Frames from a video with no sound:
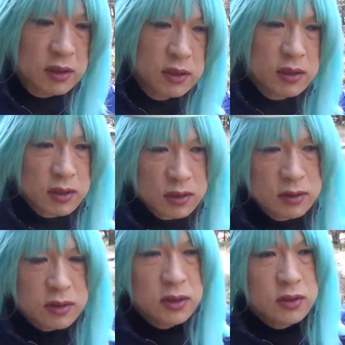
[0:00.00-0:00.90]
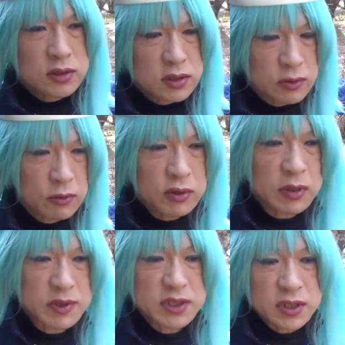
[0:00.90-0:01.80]
で、大
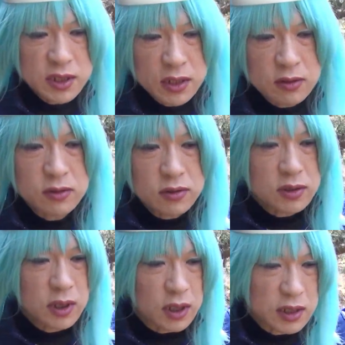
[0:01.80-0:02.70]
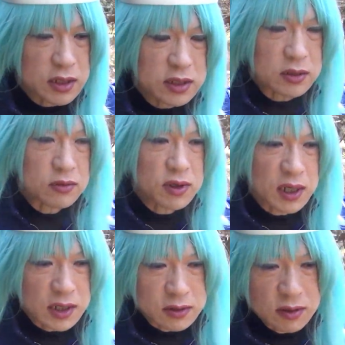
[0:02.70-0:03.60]
山1200、だから
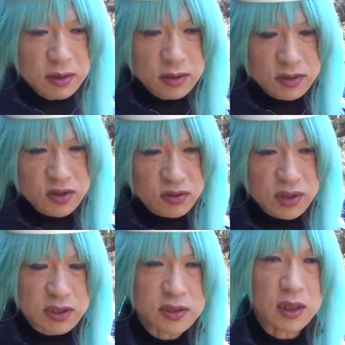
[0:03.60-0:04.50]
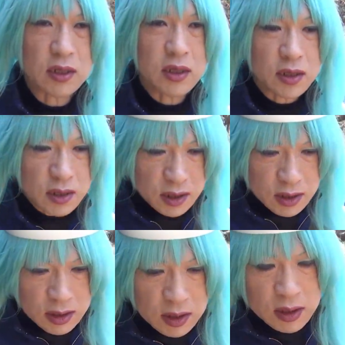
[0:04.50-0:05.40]
0.6×12 ですからね、
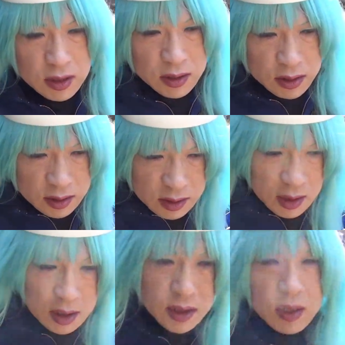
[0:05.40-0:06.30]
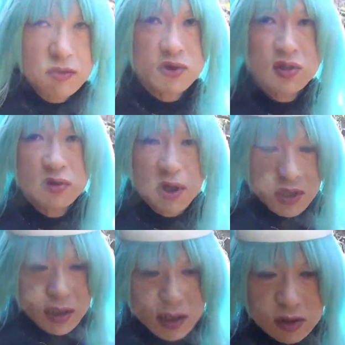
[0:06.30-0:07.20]
7度ちょ
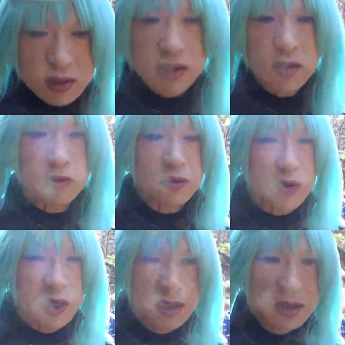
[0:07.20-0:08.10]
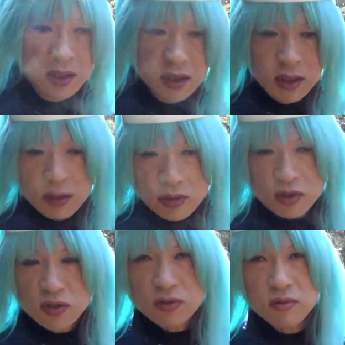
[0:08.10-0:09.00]
い低いっていうことは、
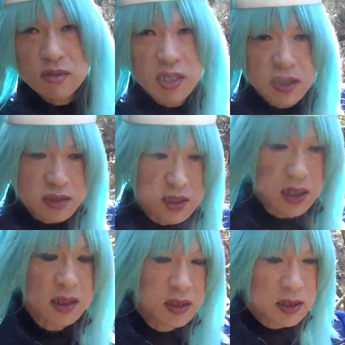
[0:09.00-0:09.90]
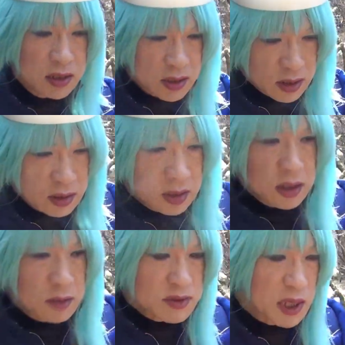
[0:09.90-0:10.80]
10度くらいですか。
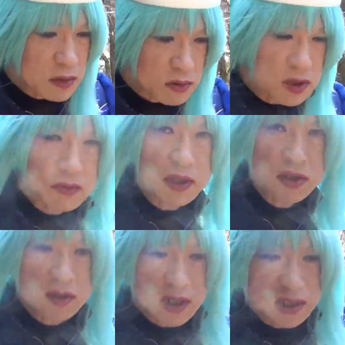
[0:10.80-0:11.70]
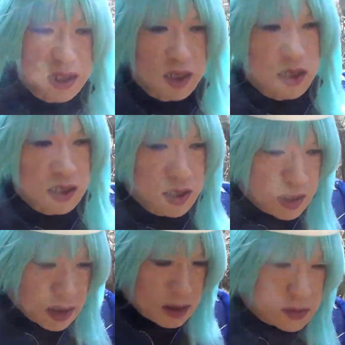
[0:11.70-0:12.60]
でも最高気温で18だから、
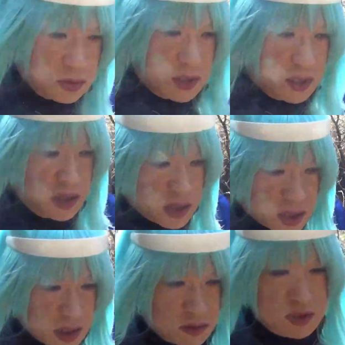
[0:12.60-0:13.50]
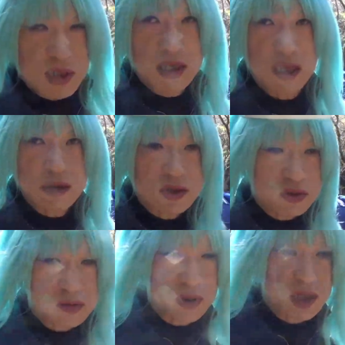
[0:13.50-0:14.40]
それ以外の時間帯は
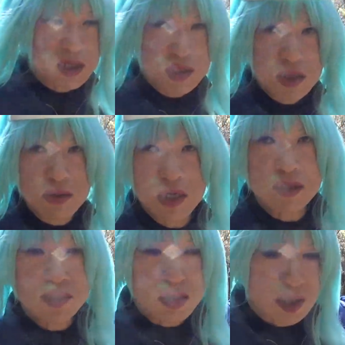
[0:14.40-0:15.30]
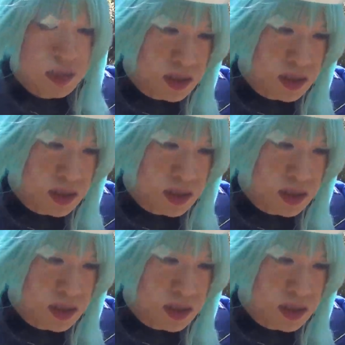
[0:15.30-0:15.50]
10度切ってるわけですね。